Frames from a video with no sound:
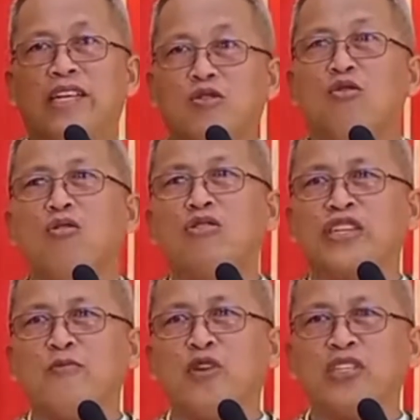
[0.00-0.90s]
Nituo
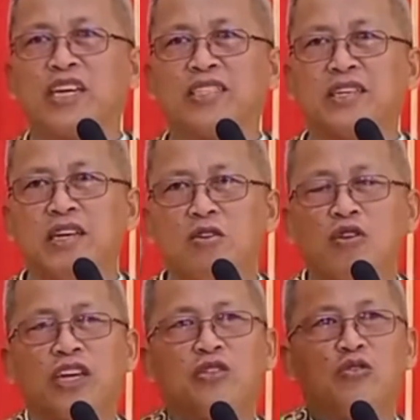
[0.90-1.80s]
si Moises
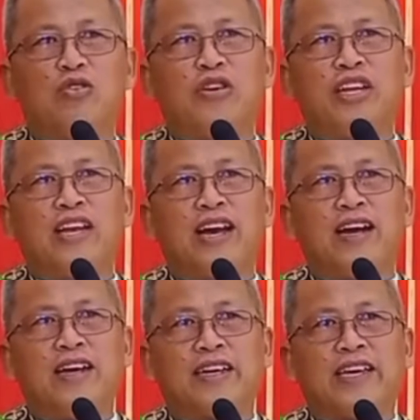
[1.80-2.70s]
o gisunod
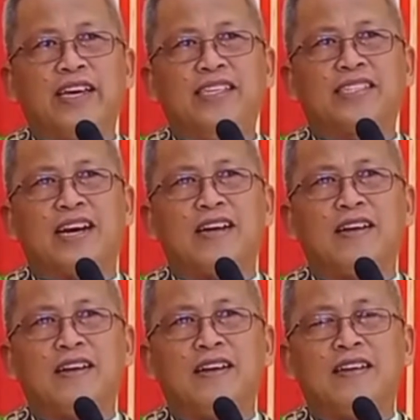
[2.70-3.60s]
niya,
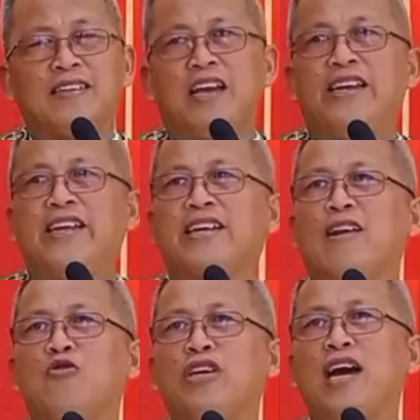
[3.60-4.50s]
giisa. Niya
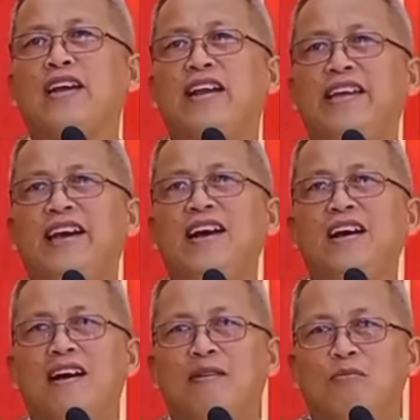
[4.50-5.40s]
inigkaluya na niya,
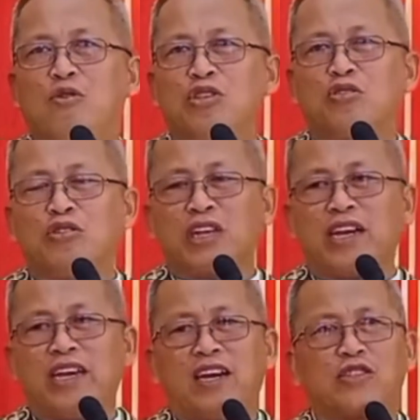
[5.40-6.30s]
muus-us
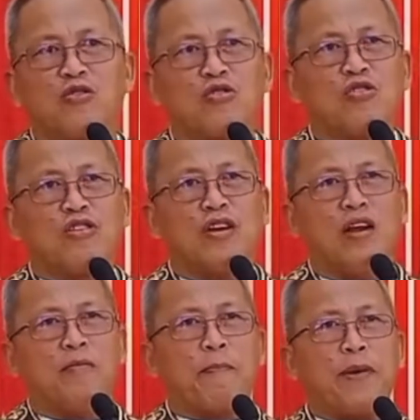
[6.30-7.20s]
ang iyang
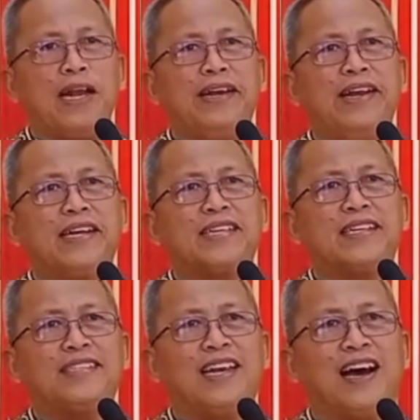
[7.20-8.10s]
sungkod, mapildi na
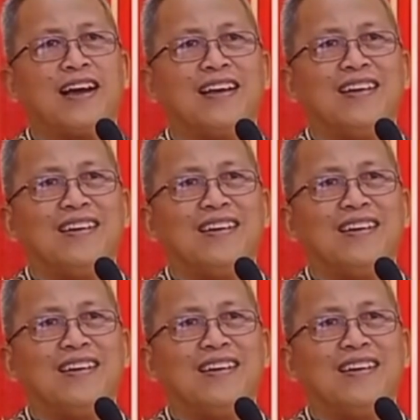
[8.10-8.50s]
sad sila.